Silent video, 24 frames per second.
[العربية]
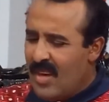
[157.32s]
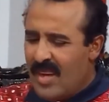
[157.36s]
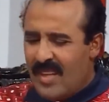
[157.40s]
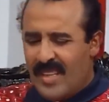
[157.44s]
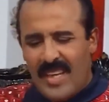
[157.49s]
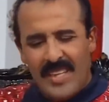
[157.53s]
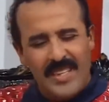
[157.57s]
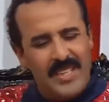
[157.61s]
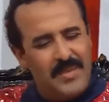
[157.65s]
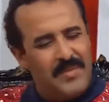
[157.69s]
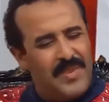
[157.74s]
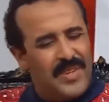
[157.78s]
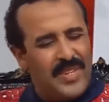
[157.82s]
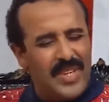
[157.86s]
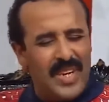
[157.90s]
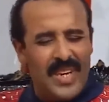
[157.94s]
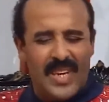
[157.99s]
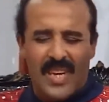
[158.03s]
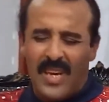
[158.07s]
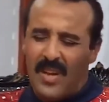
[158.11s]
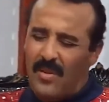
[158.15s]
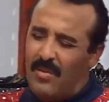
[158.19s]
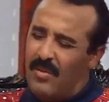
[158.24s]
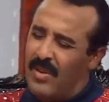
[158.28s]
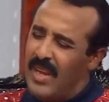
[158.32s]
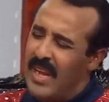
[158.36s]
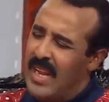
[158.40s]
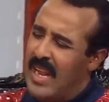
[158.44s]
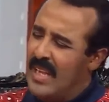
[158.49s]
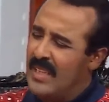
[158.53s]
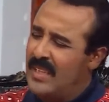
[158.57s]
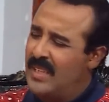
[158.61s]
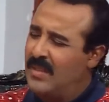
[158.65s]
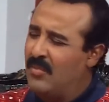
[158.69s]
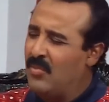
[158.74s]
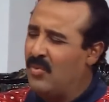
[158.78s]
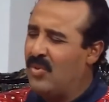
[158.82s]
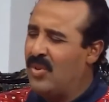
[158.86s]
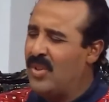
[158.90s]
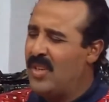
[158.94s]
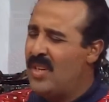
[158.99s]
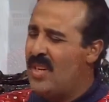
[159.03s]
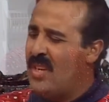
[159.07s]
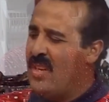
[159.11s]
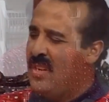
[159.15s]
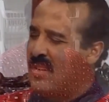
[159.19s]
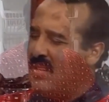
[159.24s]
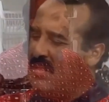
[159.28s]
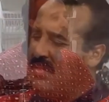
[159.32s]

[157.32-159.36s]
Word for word: عندي مشاكل والله الا عندي مشكل